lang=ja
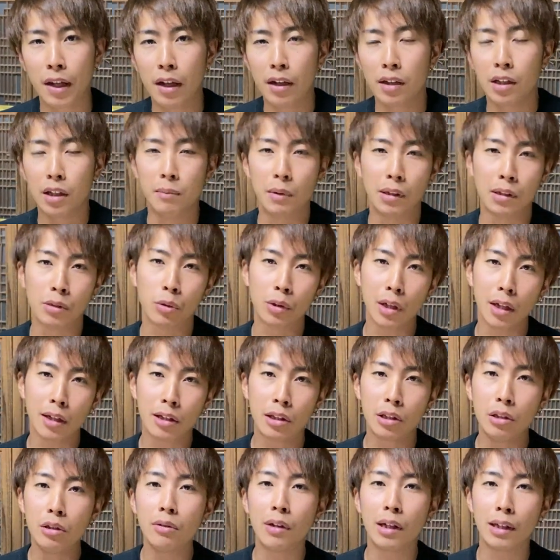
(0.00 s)
いやまあそりゃ
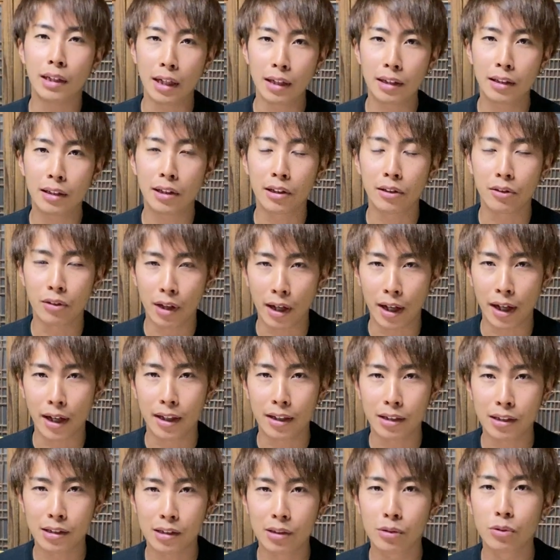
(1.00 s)
来るわなっていうぐらい
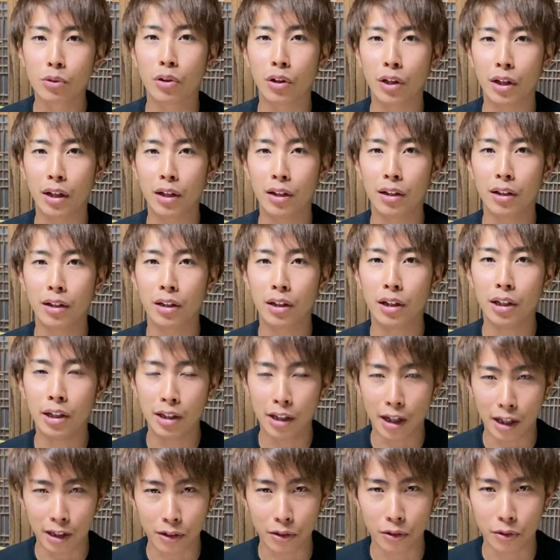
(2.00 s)
すごいいい
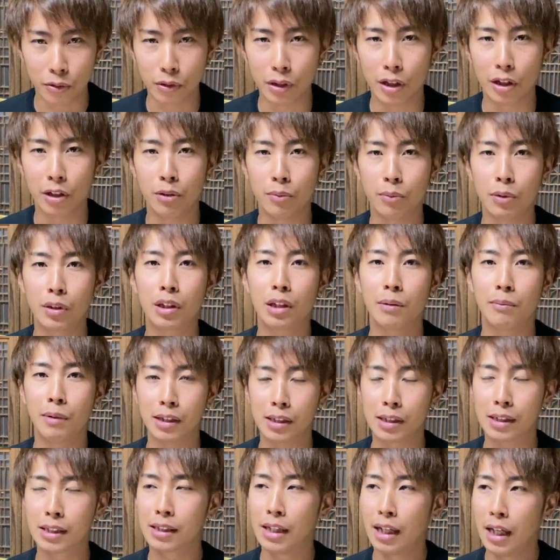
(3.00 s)
なというふうに思ってま
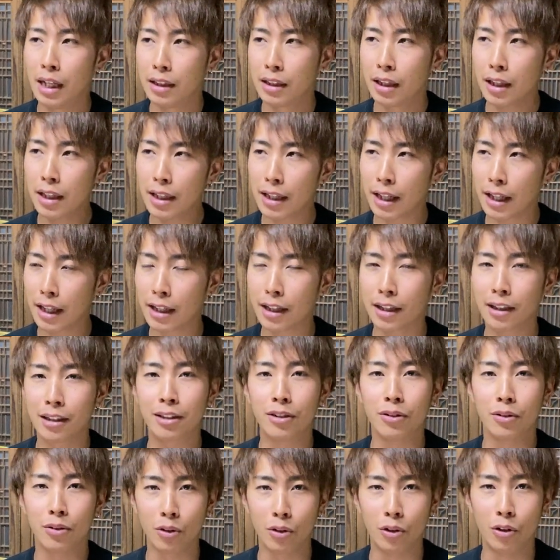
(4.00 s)
す何がいいかっ
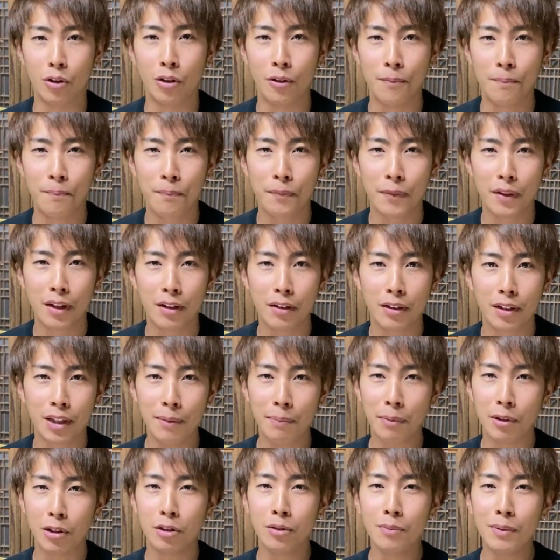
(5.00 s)
ていうとやっ
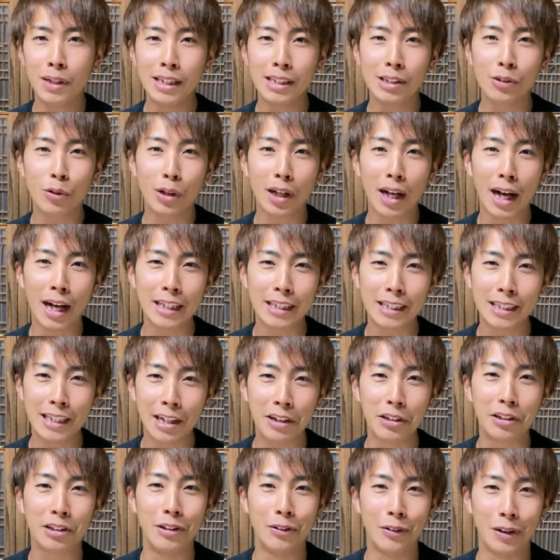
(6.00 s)
ぱ海沿い走れ
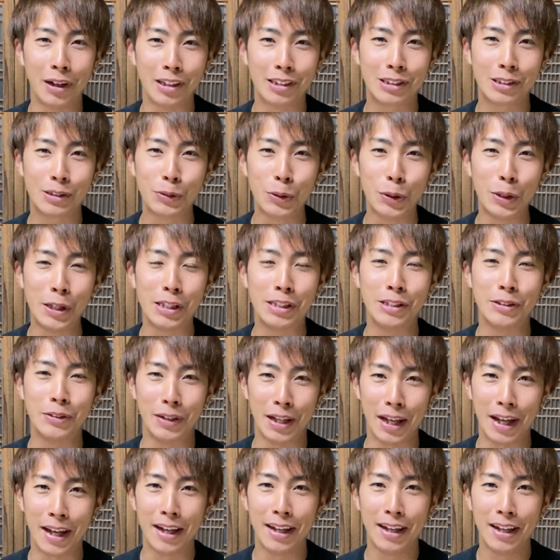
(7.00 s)
るっていうのがすごいんですよ
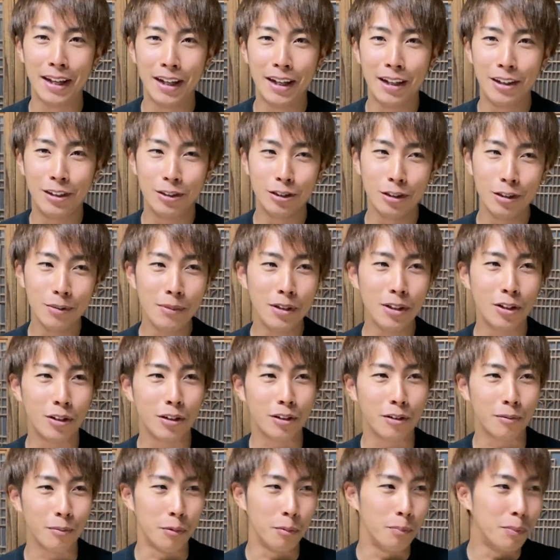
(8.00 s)
ね海を
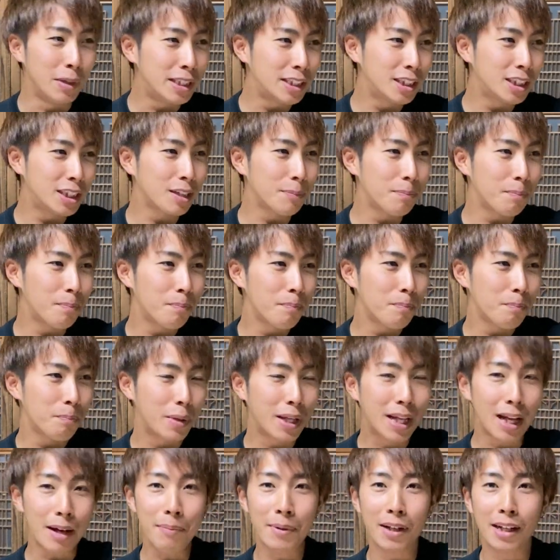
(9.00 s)
めっちゃ
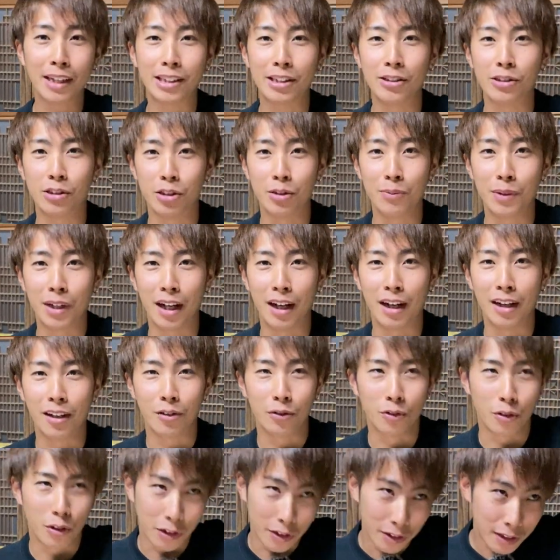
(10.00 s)
ピカピカしてるんですよ海が
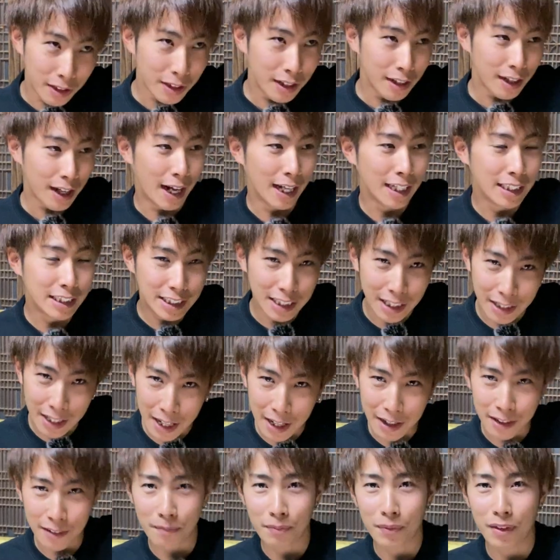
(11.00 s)
この反射
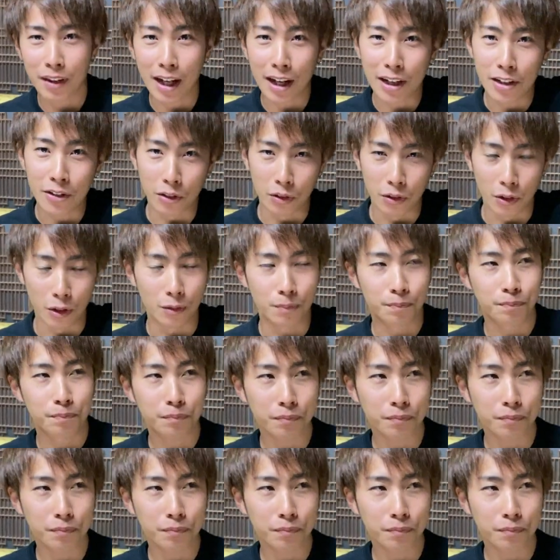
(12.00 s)
で太陽の